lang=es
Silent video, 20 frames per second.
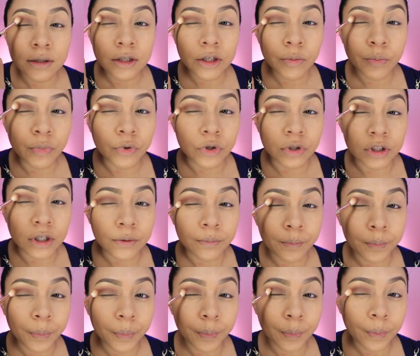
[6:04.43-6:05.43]
No importa.
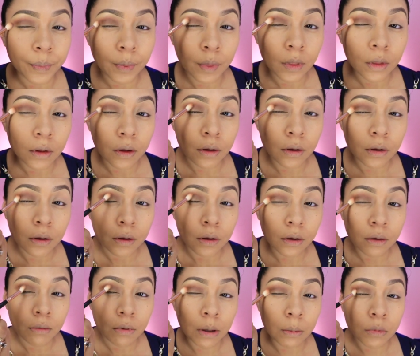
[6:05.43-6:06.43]

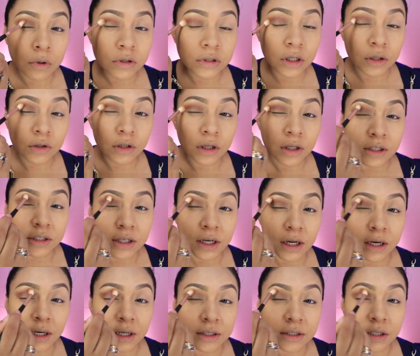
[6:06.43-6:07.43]
Vamos a
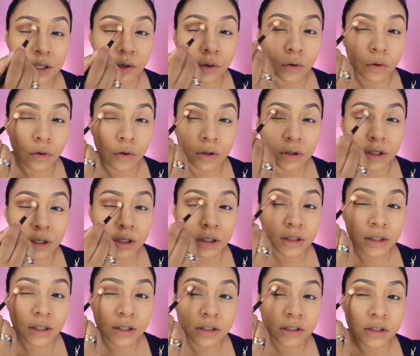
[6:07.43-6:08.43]
utilizar este color de
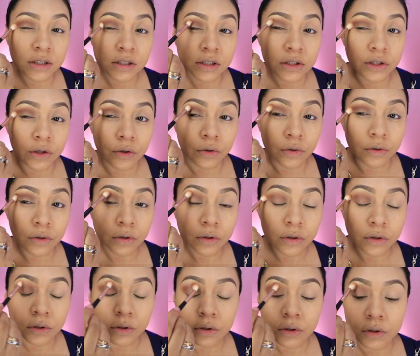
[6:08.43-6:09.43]
transición
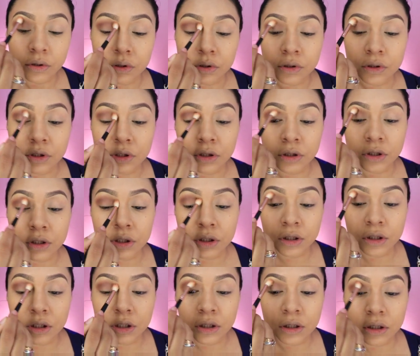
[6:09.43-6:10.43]

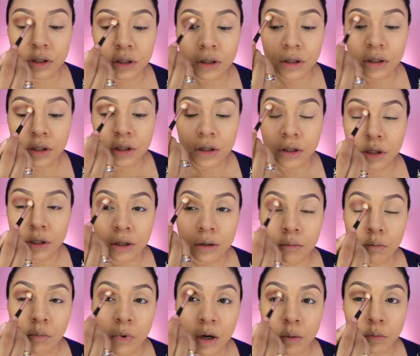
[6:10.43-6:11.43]
y
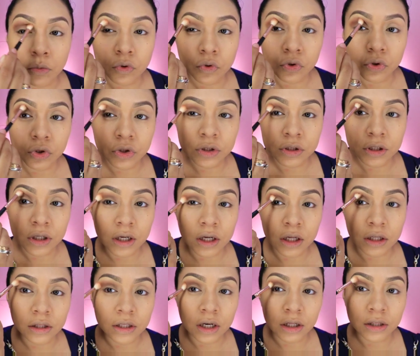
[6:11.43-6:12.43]
vamos
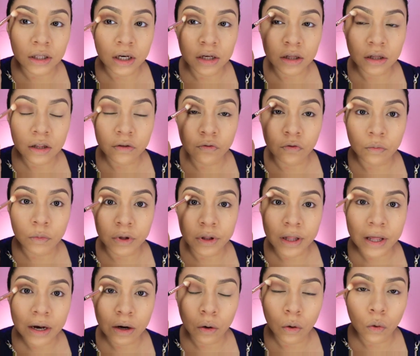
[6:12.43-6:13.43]
a tratar de
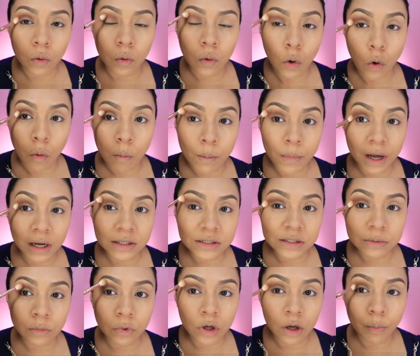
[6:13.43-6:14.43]
difuminarlo lo
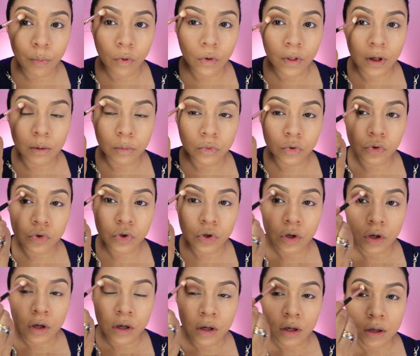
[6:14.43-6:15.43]
máximo que podamos.
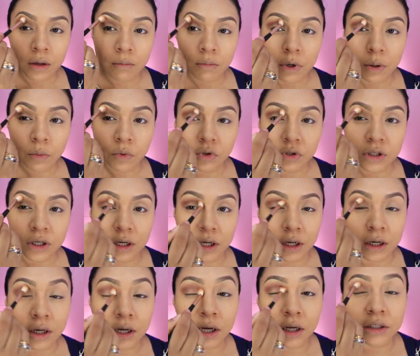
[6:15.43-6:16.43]
Vamos
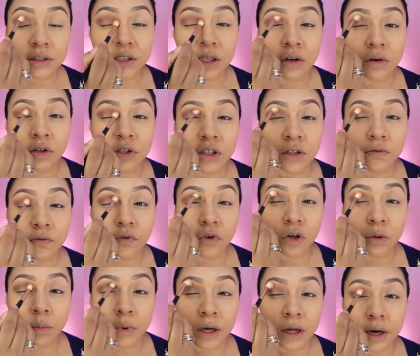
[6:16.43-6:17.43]
a hacerlo así en
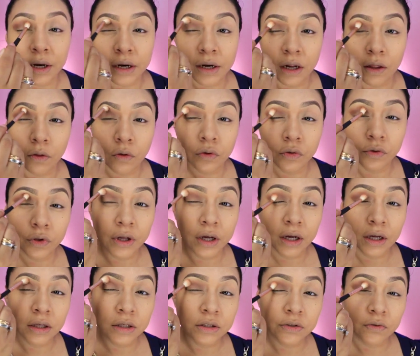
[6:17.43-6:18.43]
forma
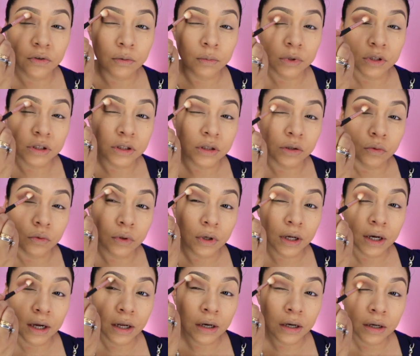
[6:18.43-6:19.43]
redonda, en forma
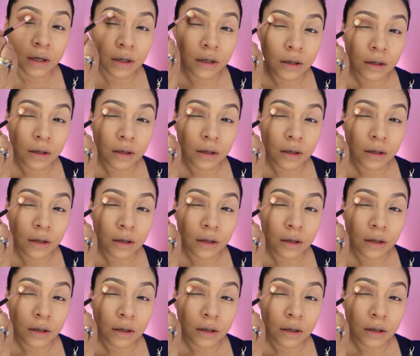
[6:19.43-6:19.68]
circular.